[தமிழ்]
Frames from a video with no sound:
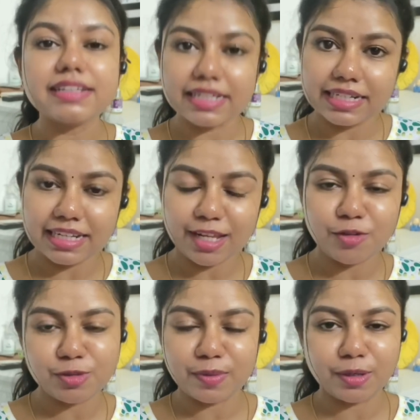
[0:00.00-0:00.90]
ரெகுலராக
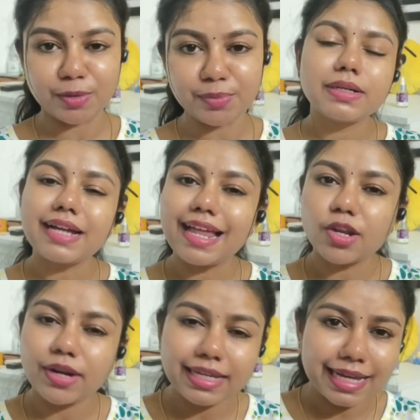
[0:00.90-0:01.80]
யூஸ் பண்ணணும் பட்
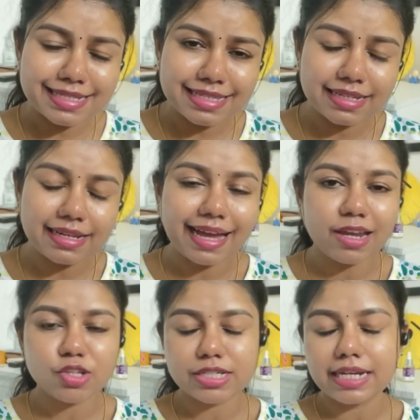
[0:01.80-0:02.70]
ஹைலரானிக் ஆசிட்
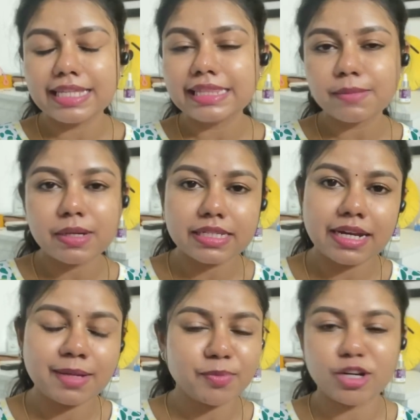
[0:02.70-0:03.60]
ஹைல் ஜெல் இந்த
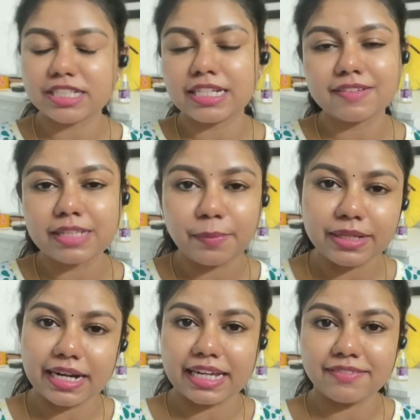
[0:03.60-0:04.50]
மாதிரியான ப்ராடக்ட்லாம் வந்து
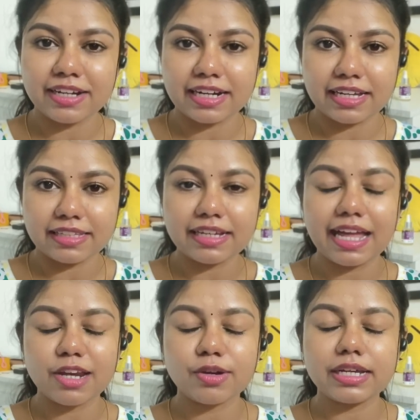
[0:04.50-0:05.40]
அப்படி கிடையவே கிடையாது
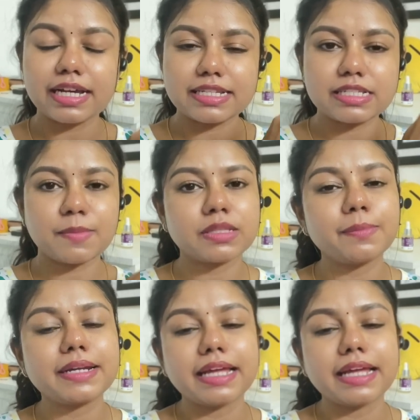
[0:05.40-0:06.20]
ஹைலரானிக் ஆசிட் சம்மந்தப்பட்ட